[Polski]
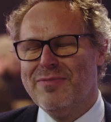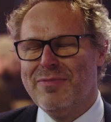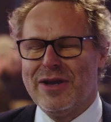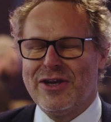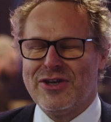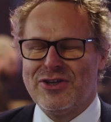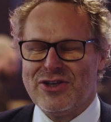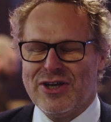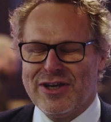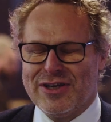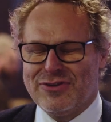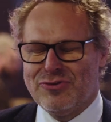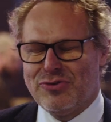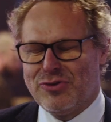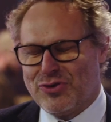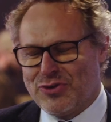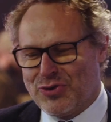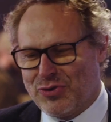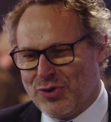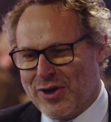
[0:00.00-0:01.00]
Mike Szak,
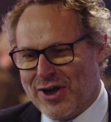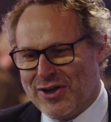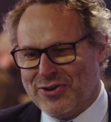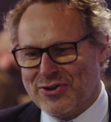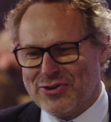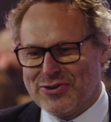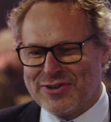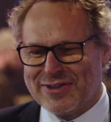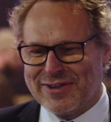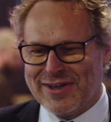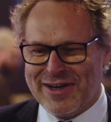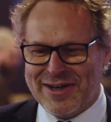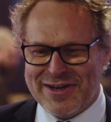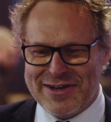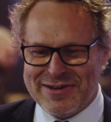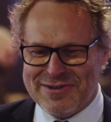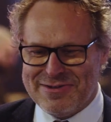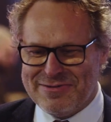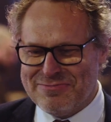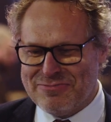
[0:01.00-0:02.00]
Truchanowska,
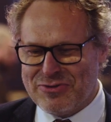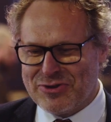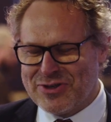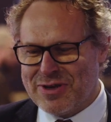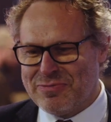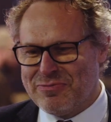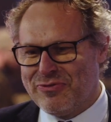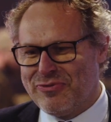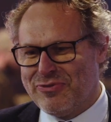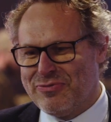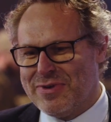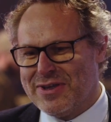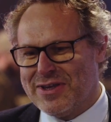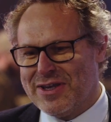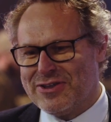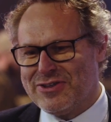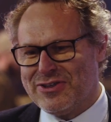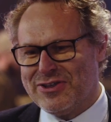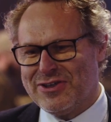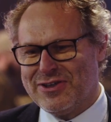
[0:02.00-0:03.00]
można by
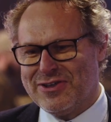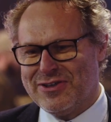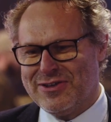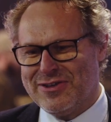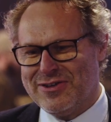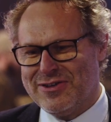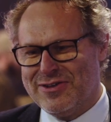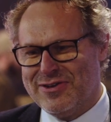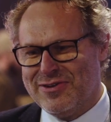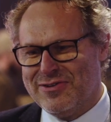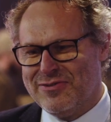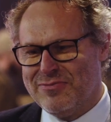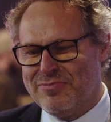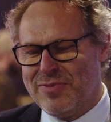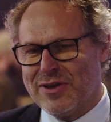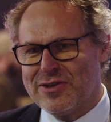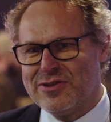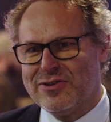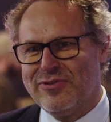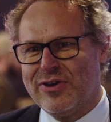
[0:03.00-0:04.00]
wymieniać ich e,
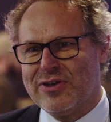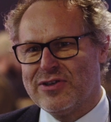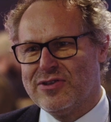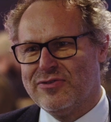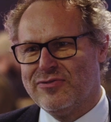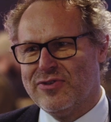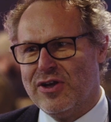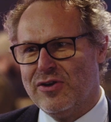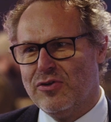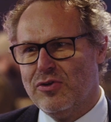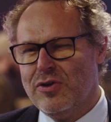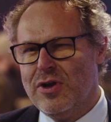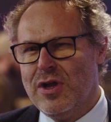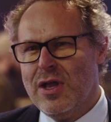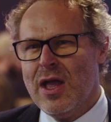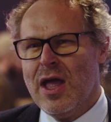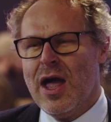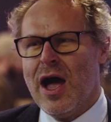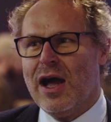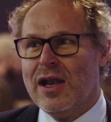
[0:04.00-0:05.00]
bardzo, bardzo wielu,
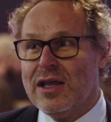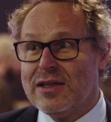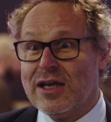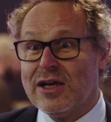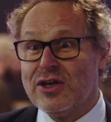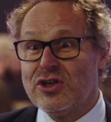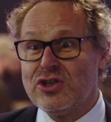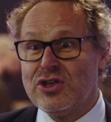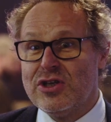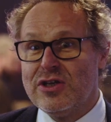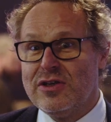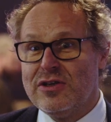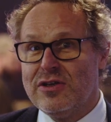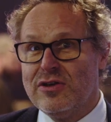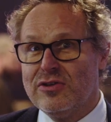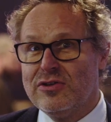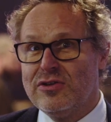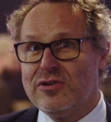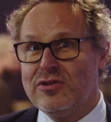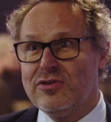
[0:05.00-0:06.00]
ale także
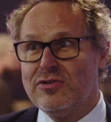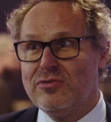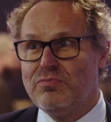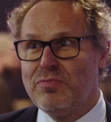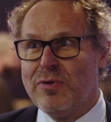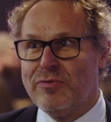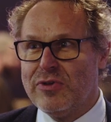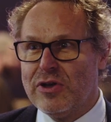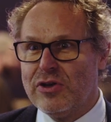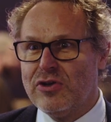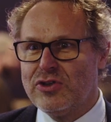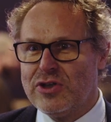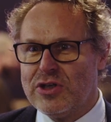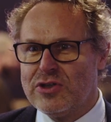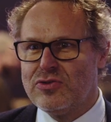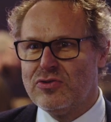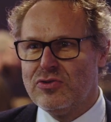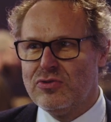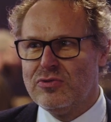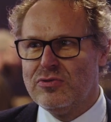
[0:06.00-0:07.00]
od pewnego
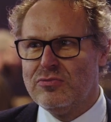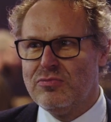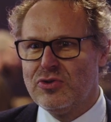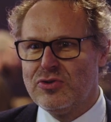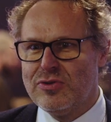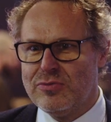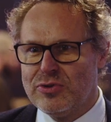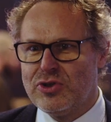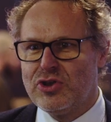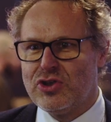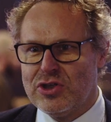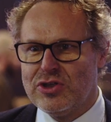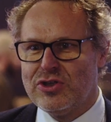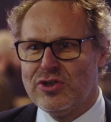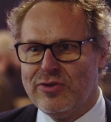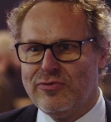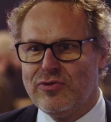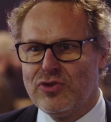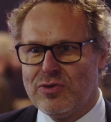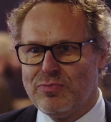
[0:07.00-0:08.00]
czasu możemy być
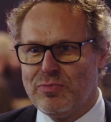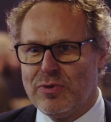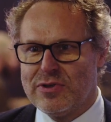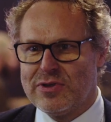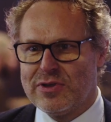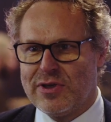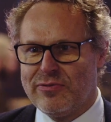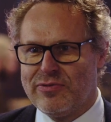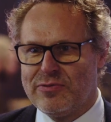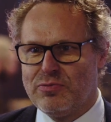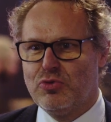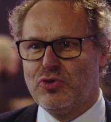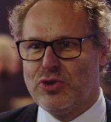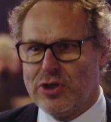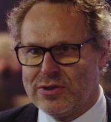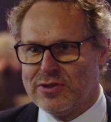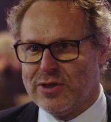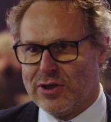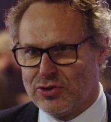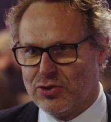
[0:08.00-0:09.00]
szczęśliwi, że polska
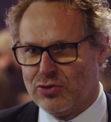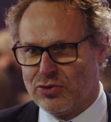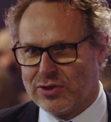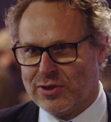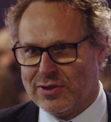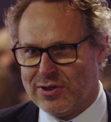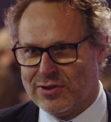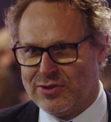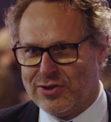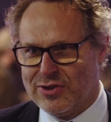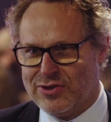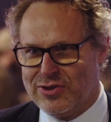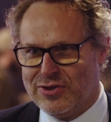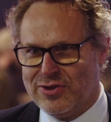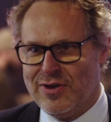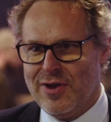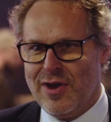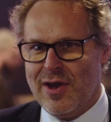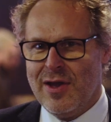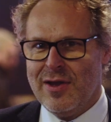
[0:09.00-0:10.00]
współczesna książka dla
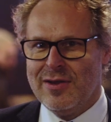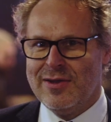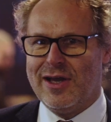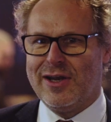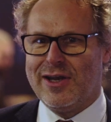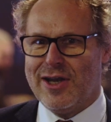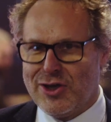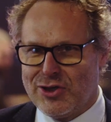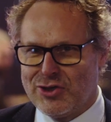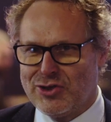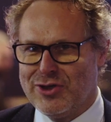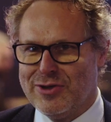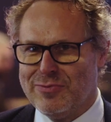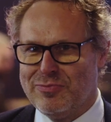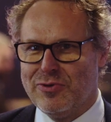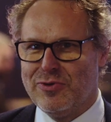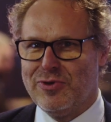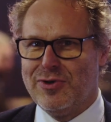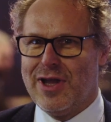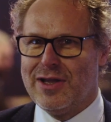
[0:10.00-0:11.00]
dzieci nareszcie
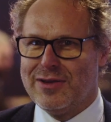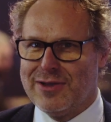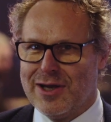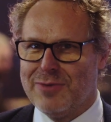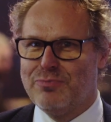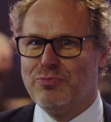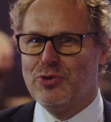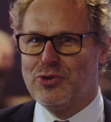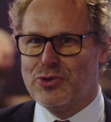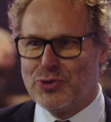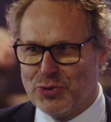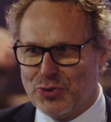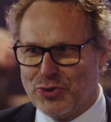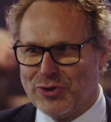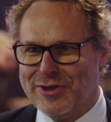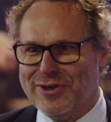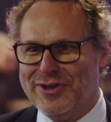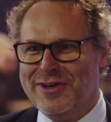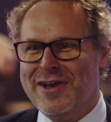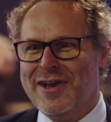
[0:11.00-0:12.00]
po latach
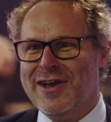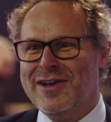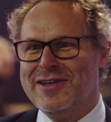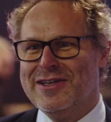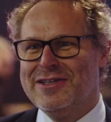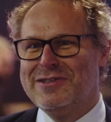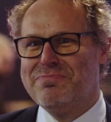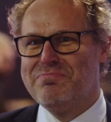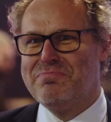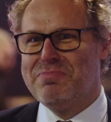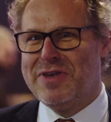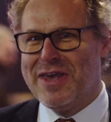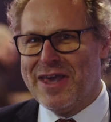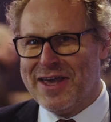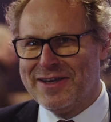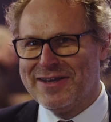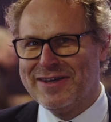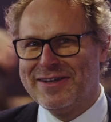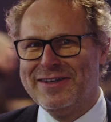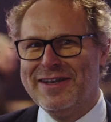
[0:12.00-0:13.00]
posuchy jest
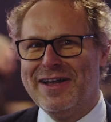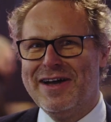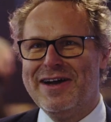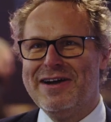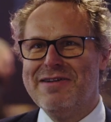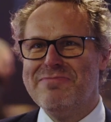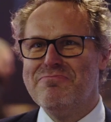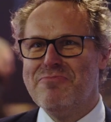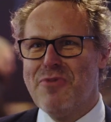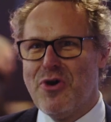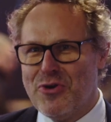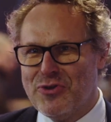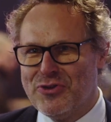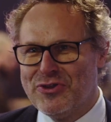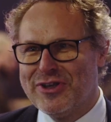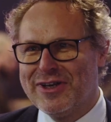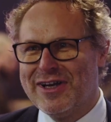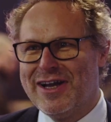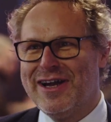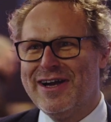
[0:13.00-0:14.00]
piękna,
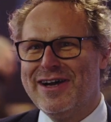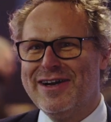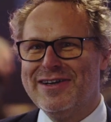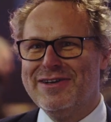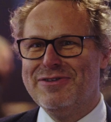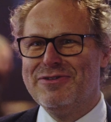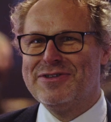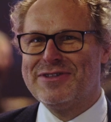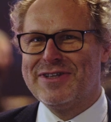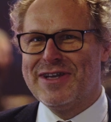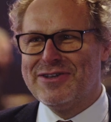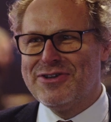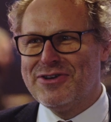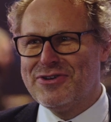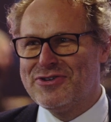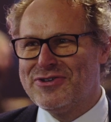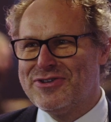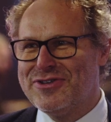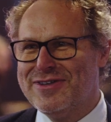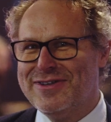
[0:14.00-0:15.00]
mądra,
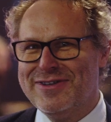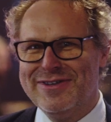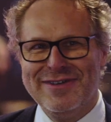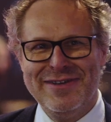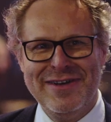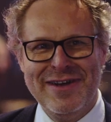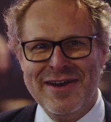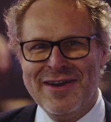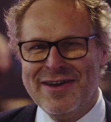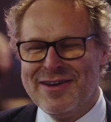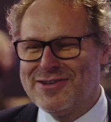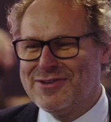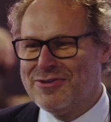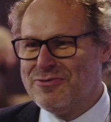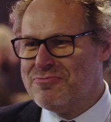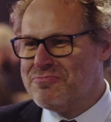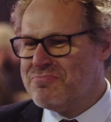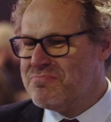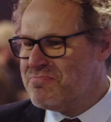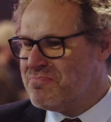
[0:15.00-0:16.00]
ilustratorzy
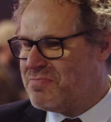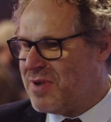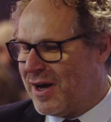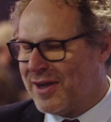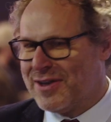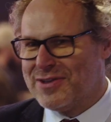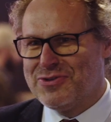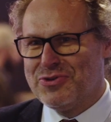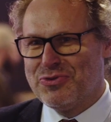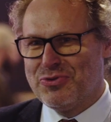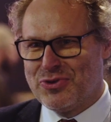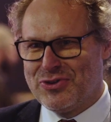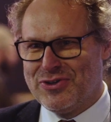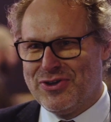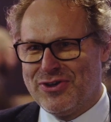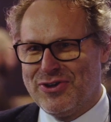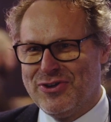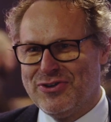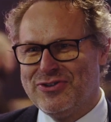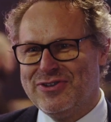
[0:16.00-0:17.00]
są bardzo
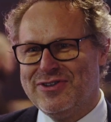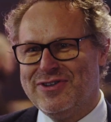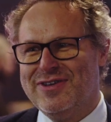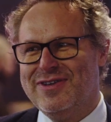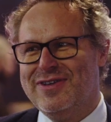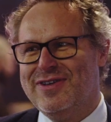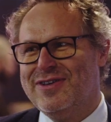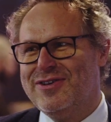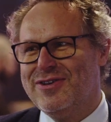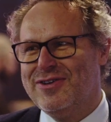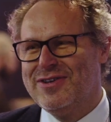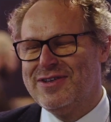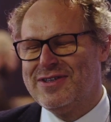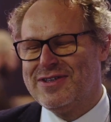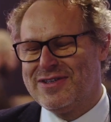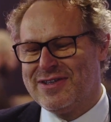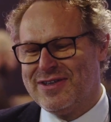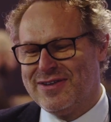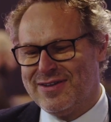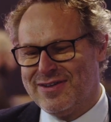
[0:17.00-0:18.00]
różnorodni i to
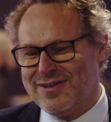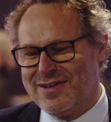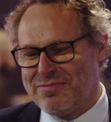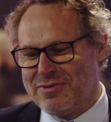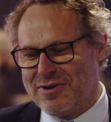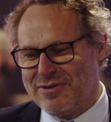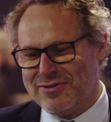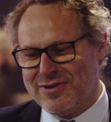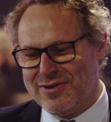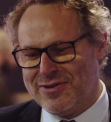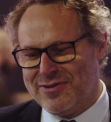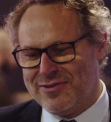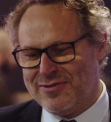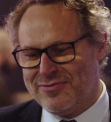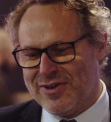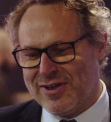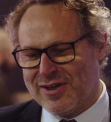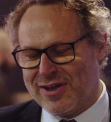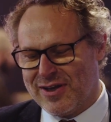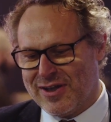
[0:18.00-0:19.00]
jest naprawdę
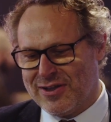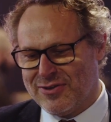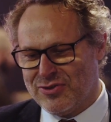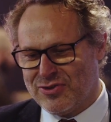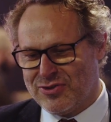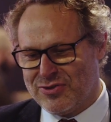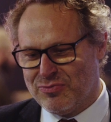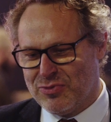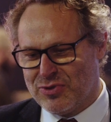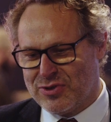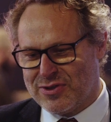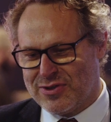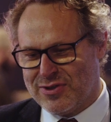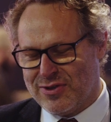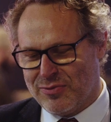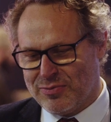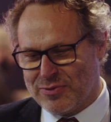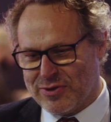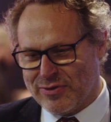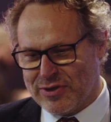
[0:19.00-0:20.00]
wielka radość móc
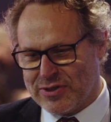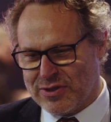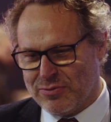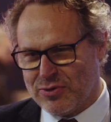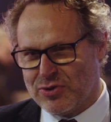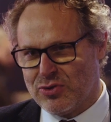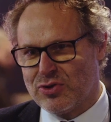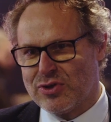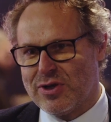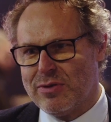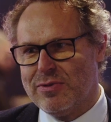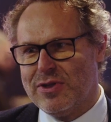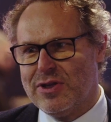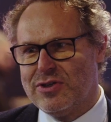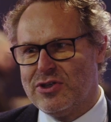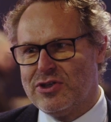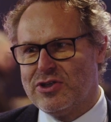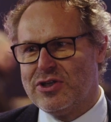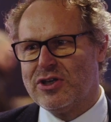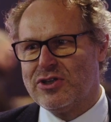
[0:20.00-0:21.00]
obcować z tymi książkami dla
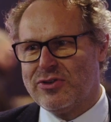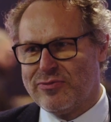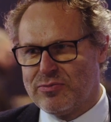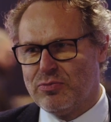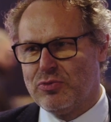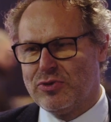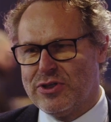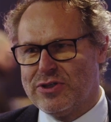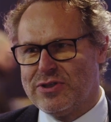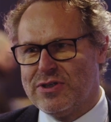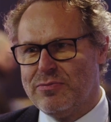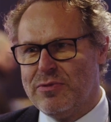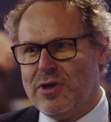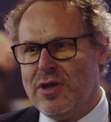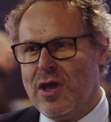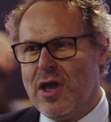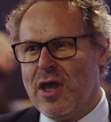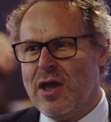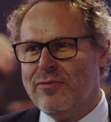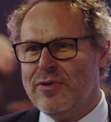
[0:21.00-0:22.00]
dzieci, także współczesnymi,
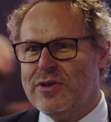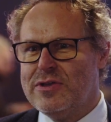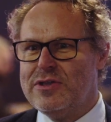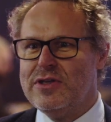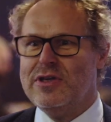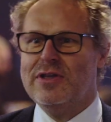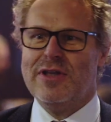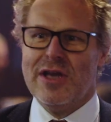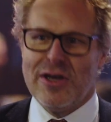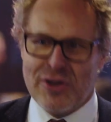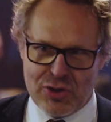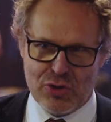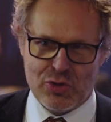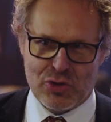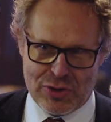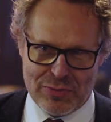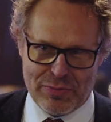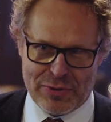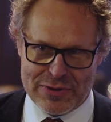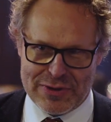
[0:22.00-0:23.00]
więc więc i te
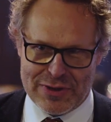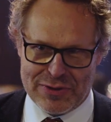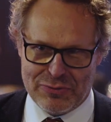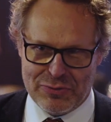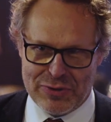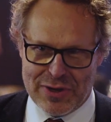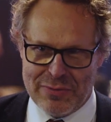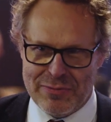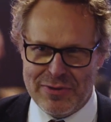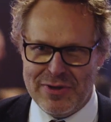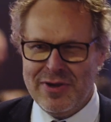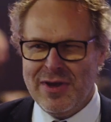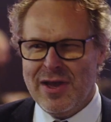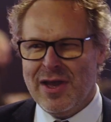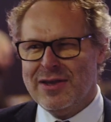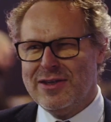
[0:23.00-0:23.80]
książki prezentujemy.